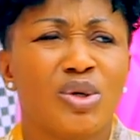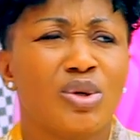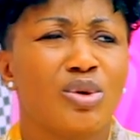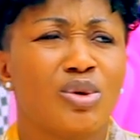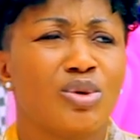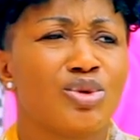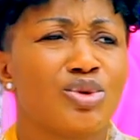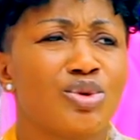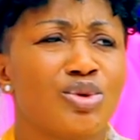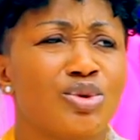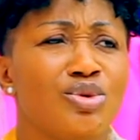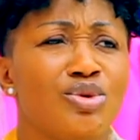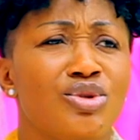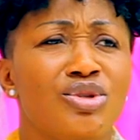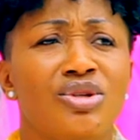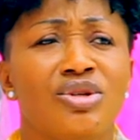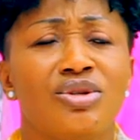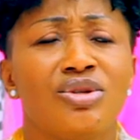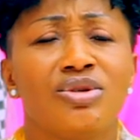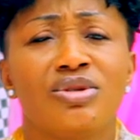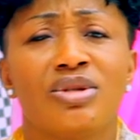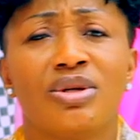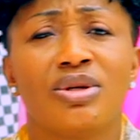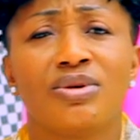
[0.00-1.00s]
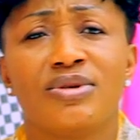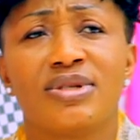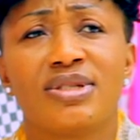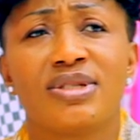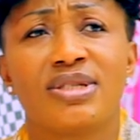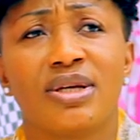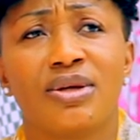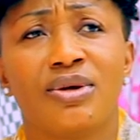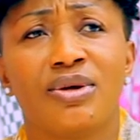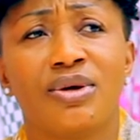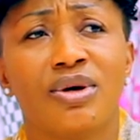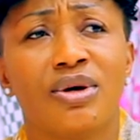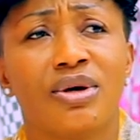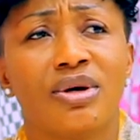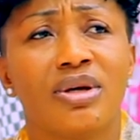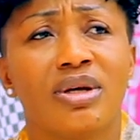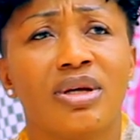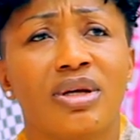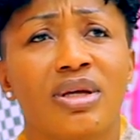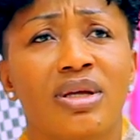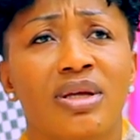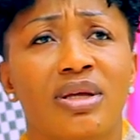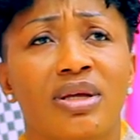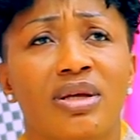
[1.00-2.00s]
Aujourd'hui, si je suis dans le Seigneur
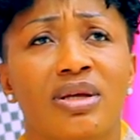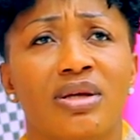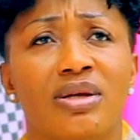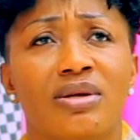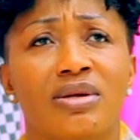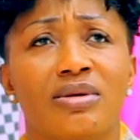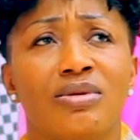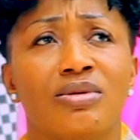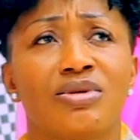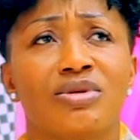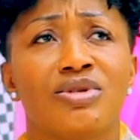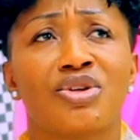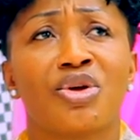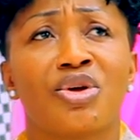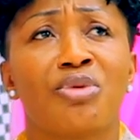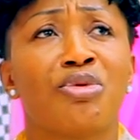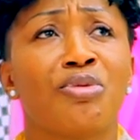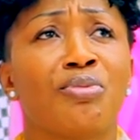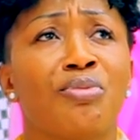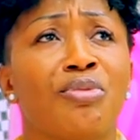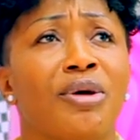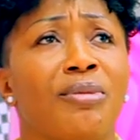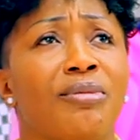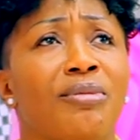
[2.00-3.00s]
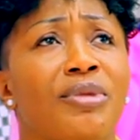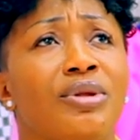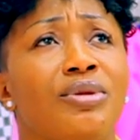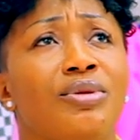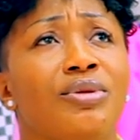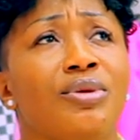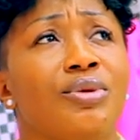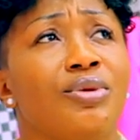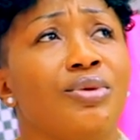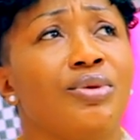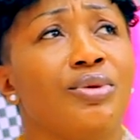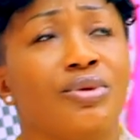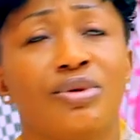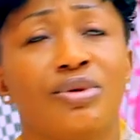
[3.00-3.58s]
et le Seigneur me permet de